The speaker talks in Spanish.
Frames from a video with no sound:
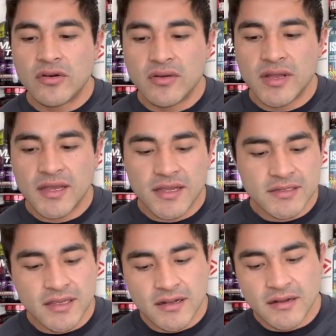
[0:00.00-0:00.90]
creo que
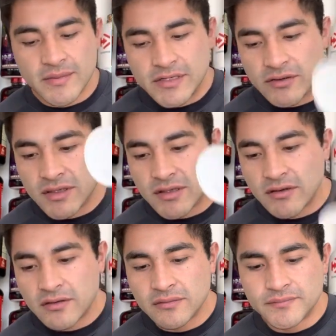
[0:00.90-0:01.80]
esta era la versión
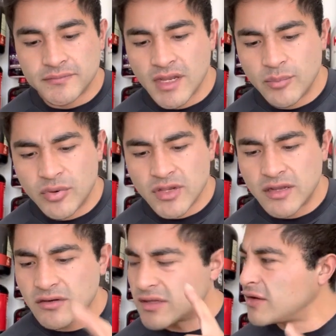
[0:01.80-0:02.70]
anterior, porque
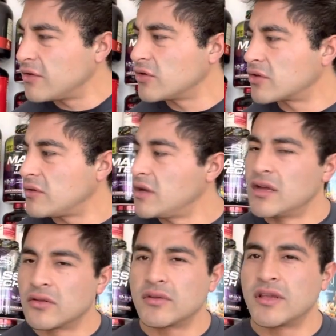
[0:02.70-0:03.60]
creo que tengo otro
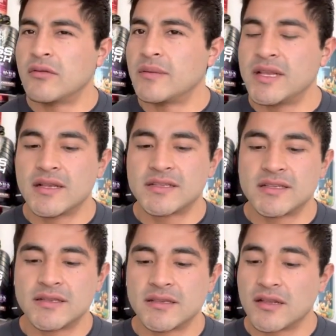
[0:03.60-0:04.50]
donde igual venían
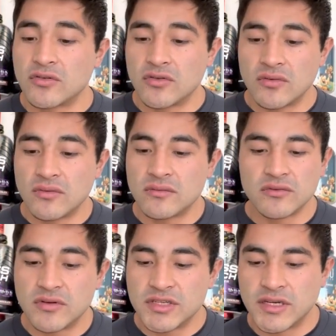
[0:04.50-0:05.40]
60. No,
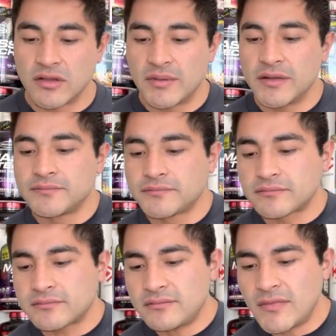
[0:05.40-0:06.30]
no lo he checado bien.
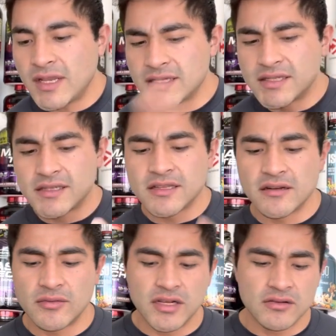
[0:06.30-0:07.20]
Casi el
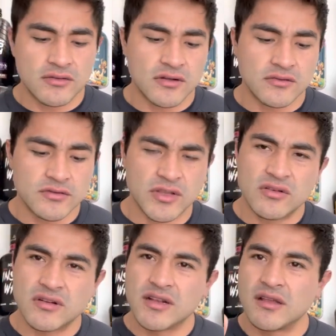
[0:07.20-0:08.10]
Stanabolic no lo he consumido,
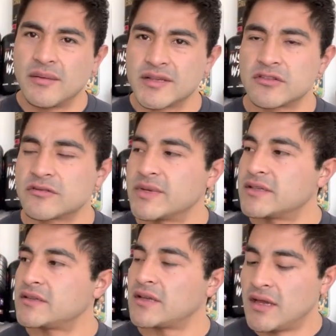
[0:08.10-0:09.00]
creo que nada más dos
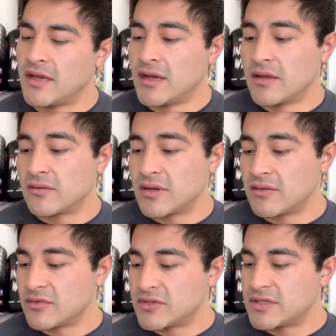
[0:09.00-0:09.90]
veces
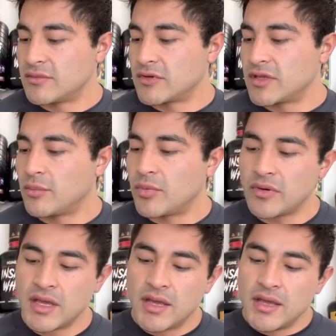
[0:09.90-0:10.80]
durante muchísimo
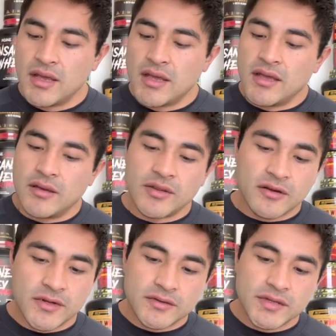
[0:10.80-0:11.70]
tiempo. Y bueno,
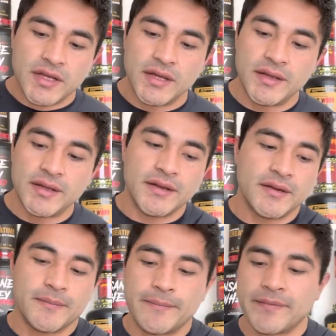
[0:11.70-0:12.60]
hermanos,
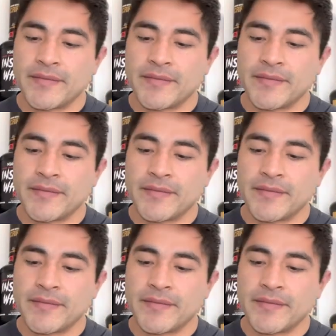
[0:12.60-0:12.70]
em,